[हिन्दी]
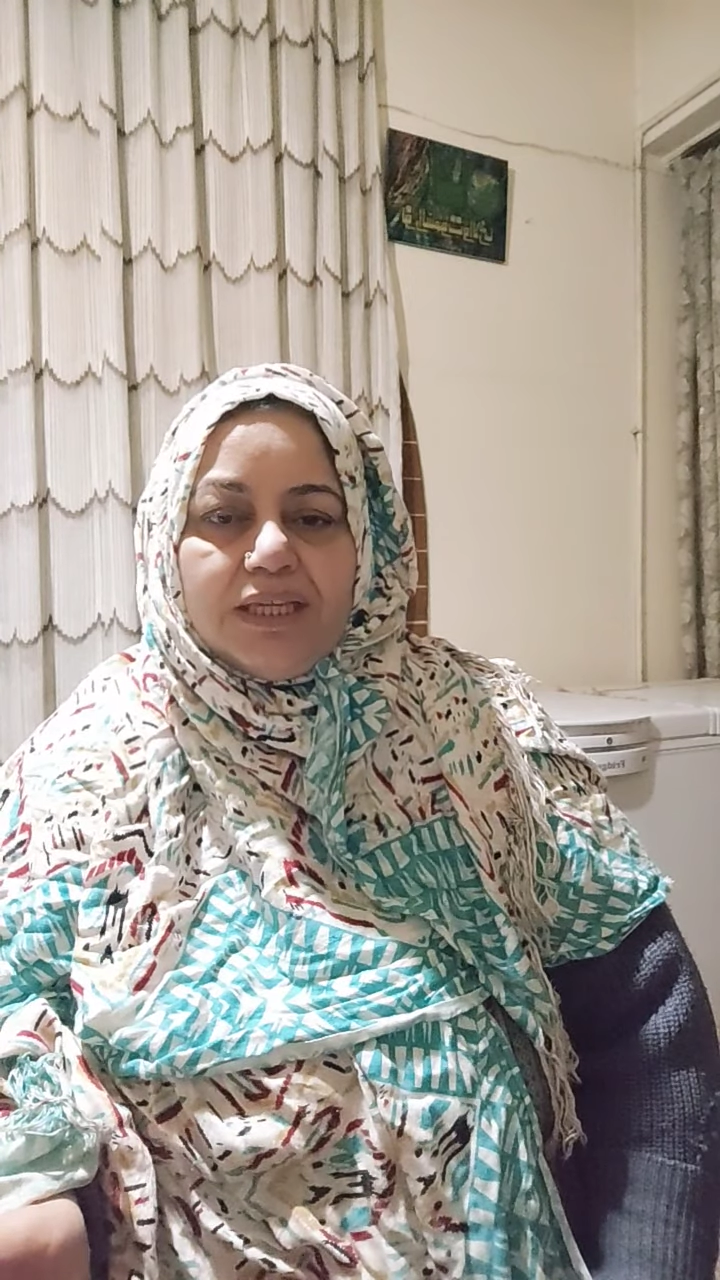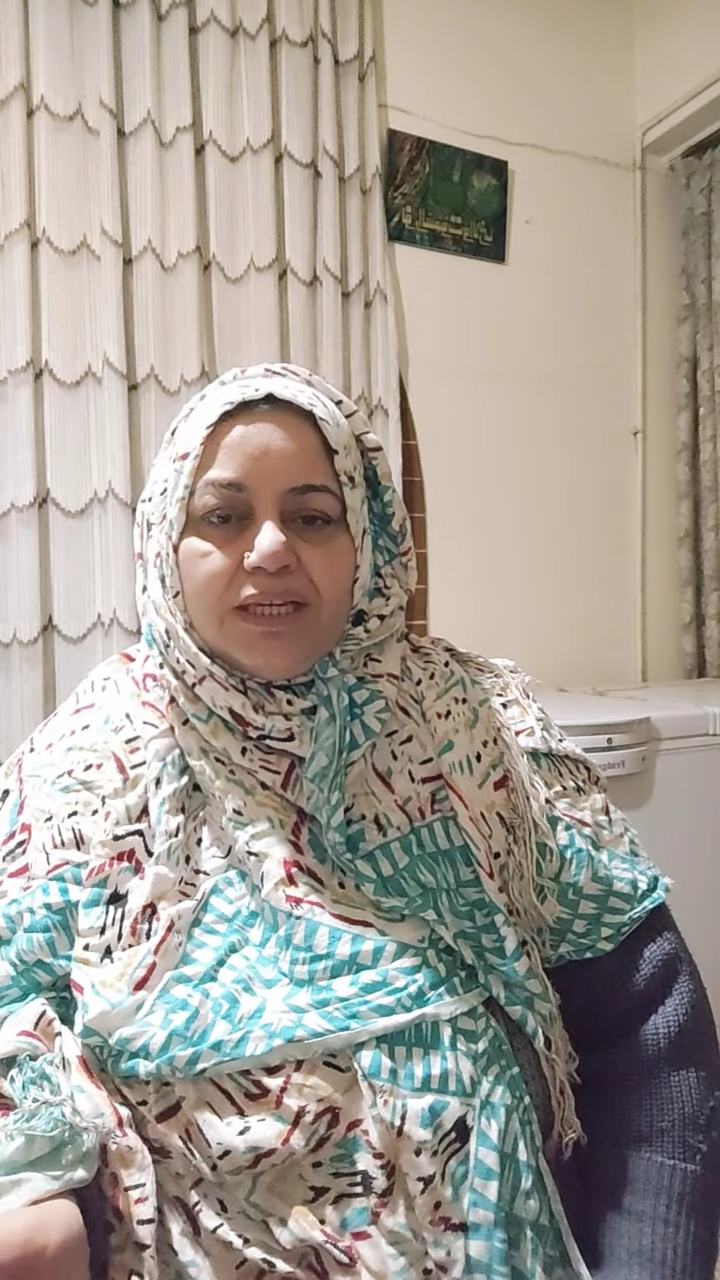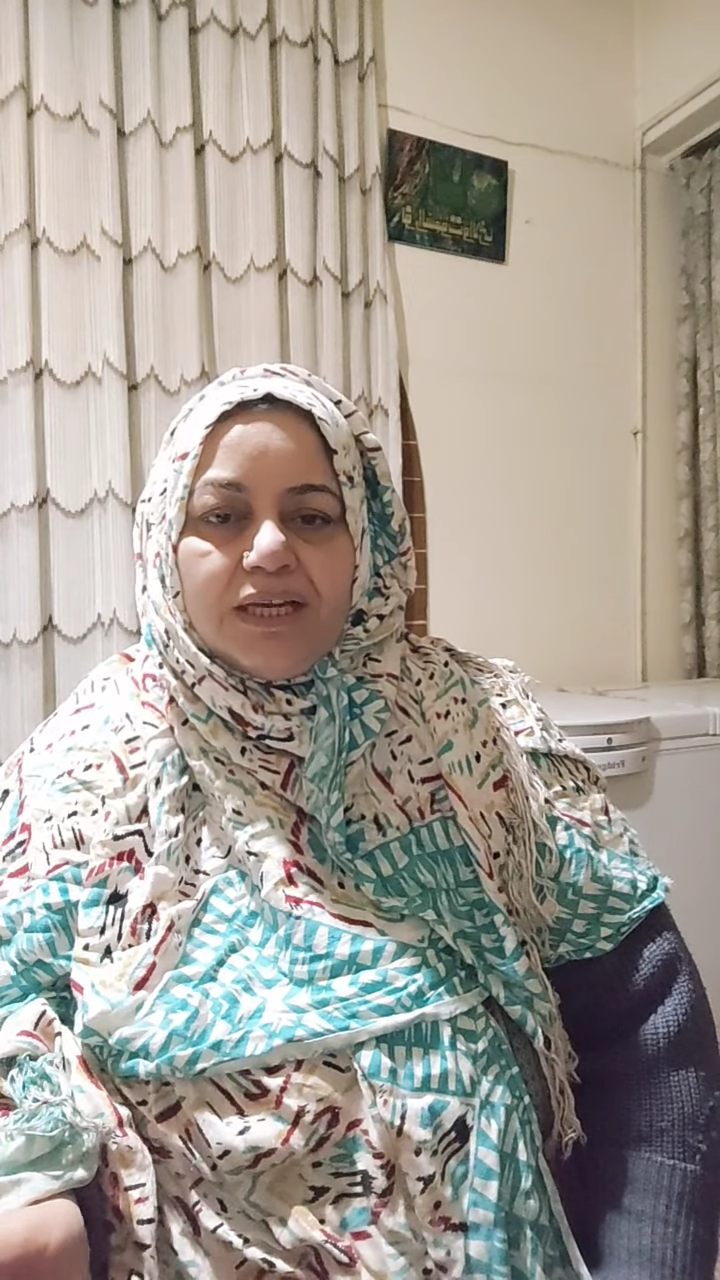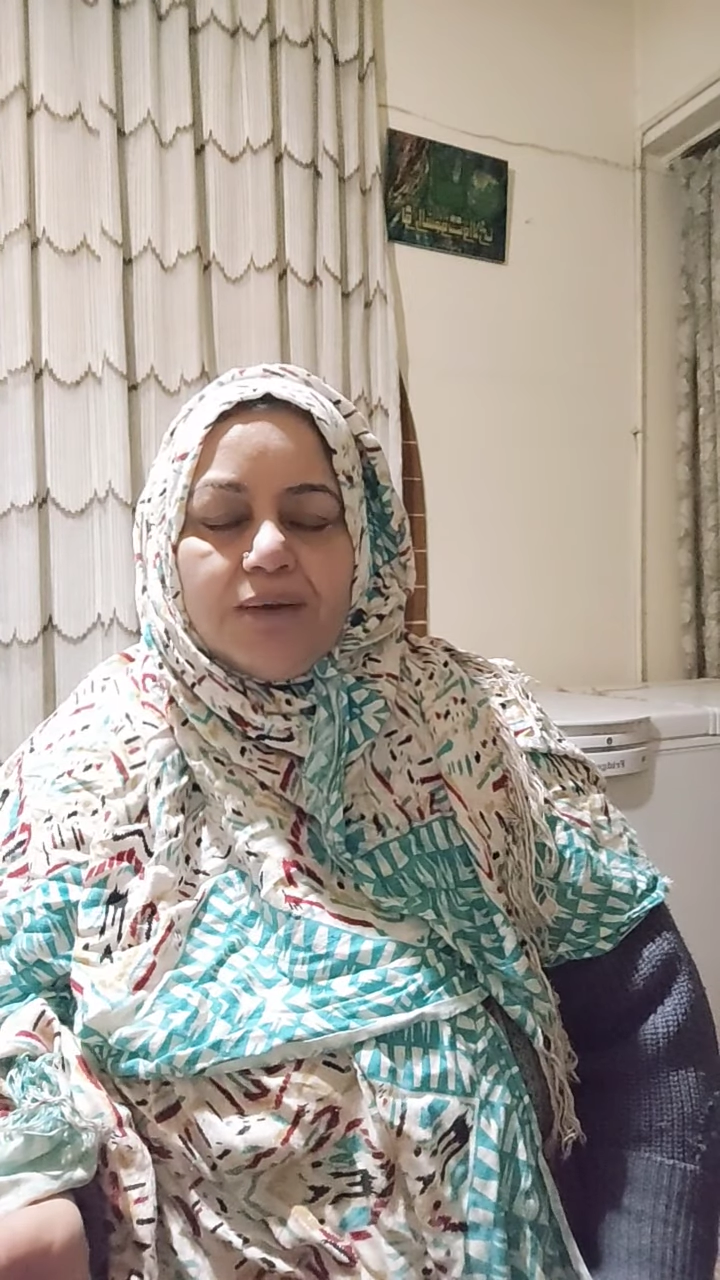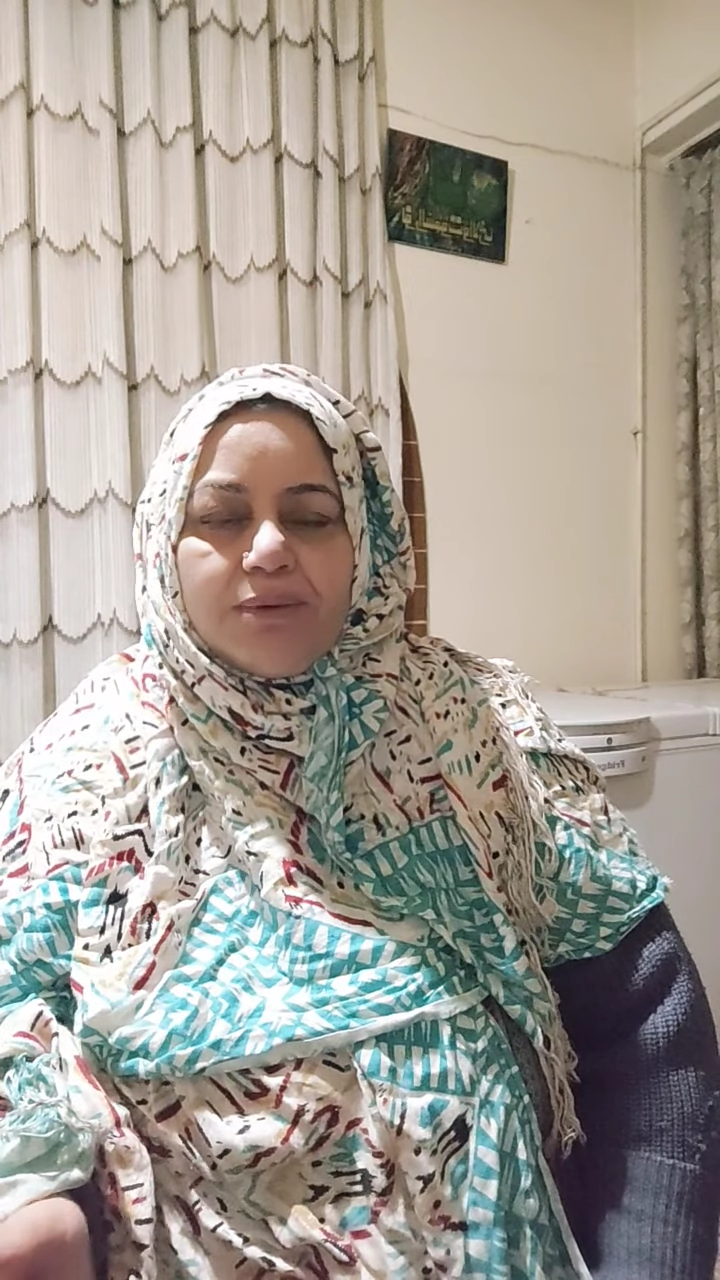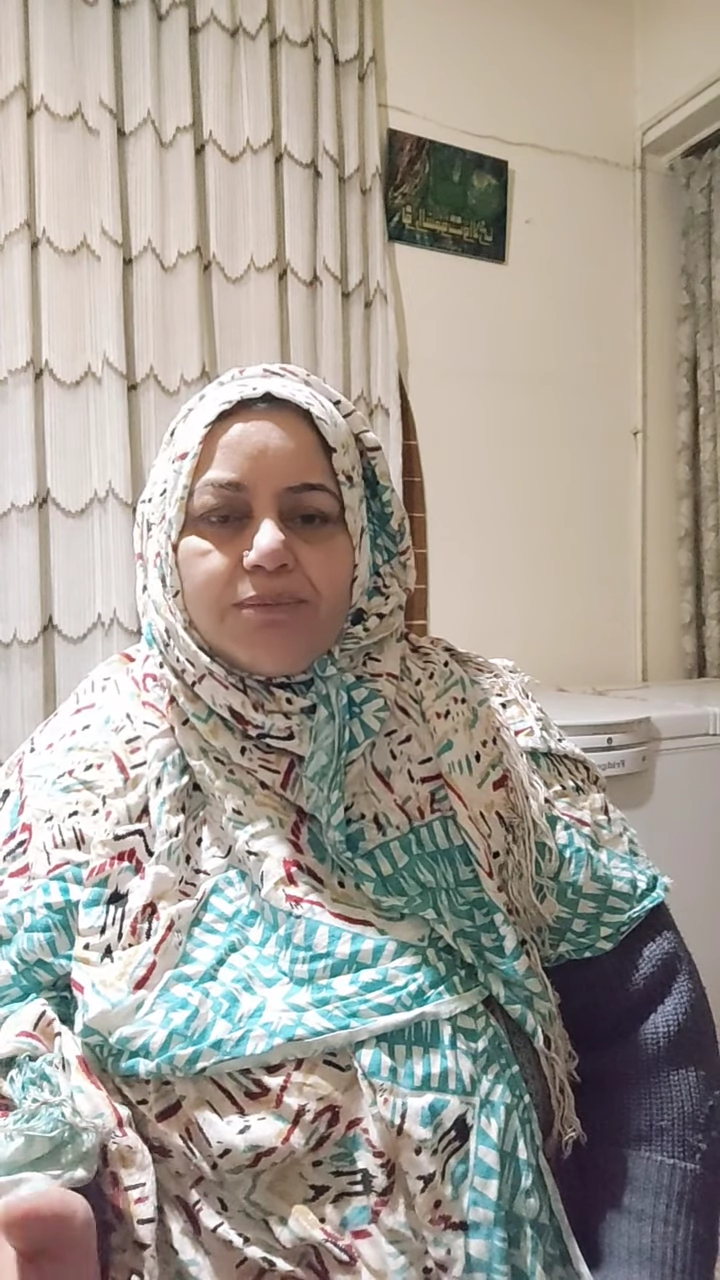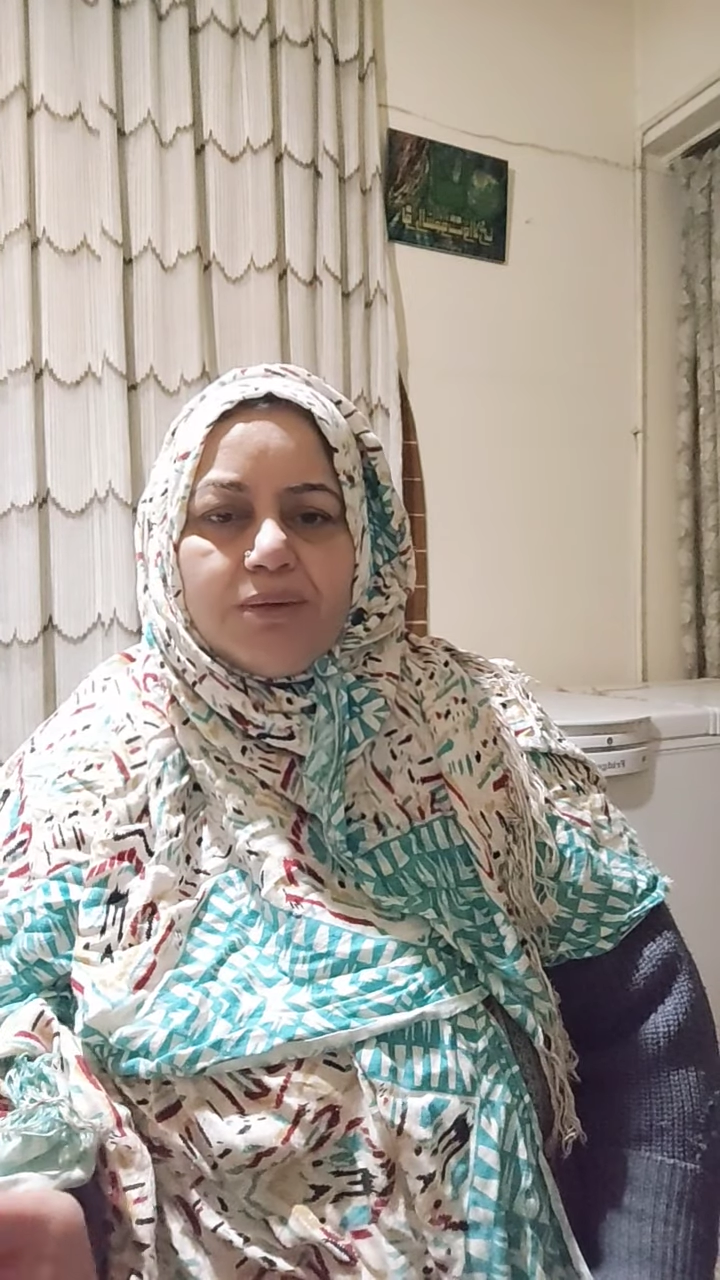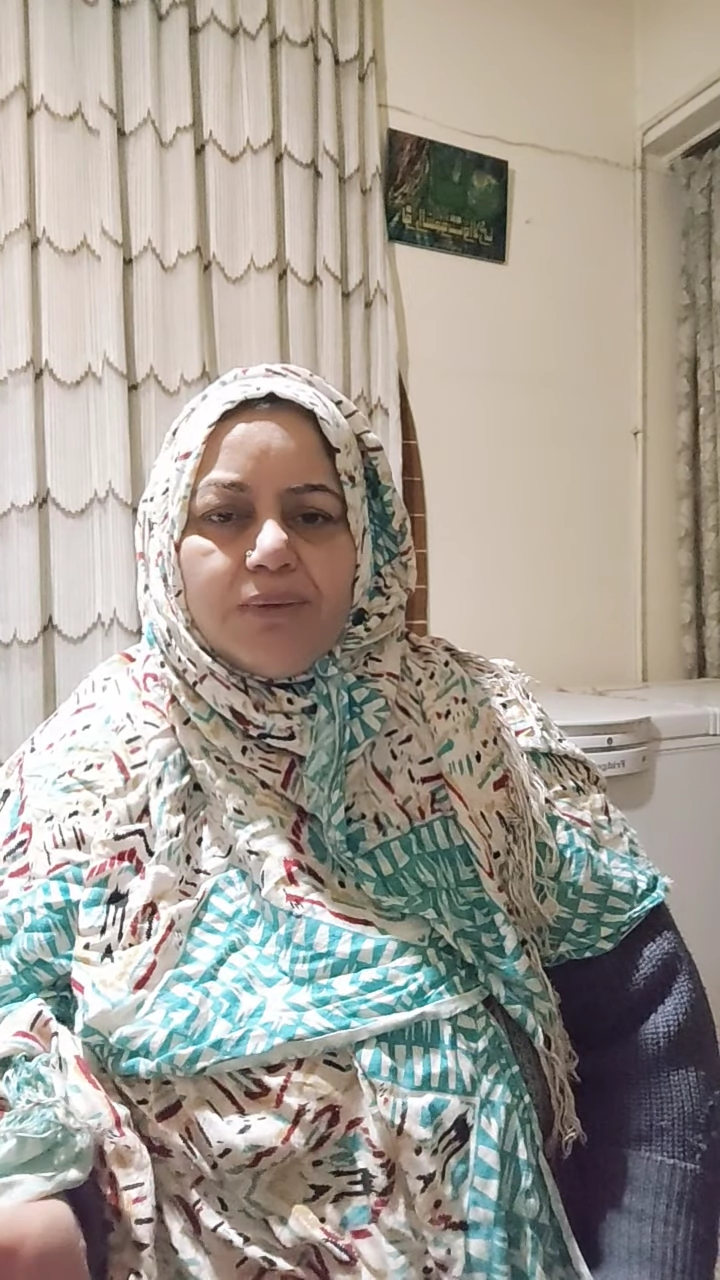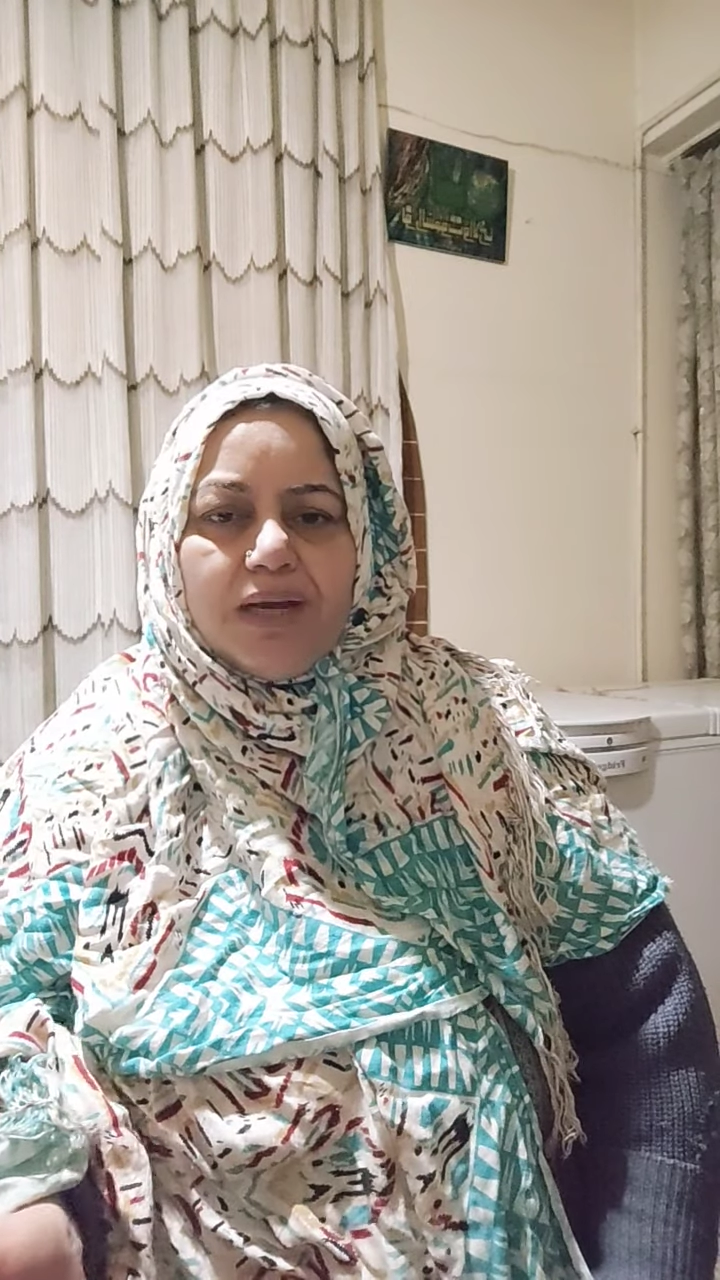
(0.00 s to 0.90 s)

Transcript: देना है आप अपने